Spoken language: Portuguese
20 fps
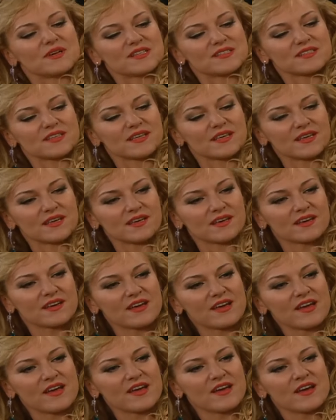não passa
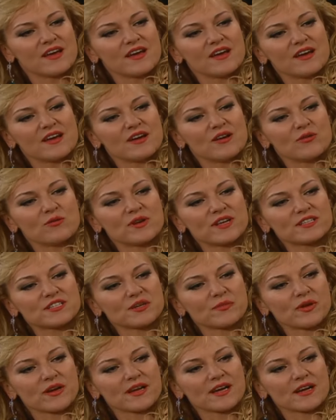de uma
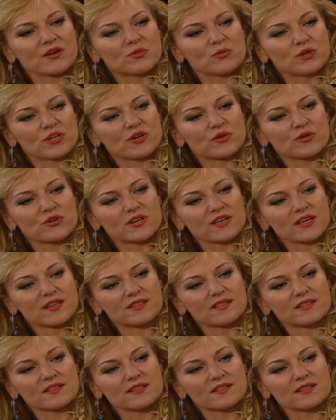garotinha comum e sem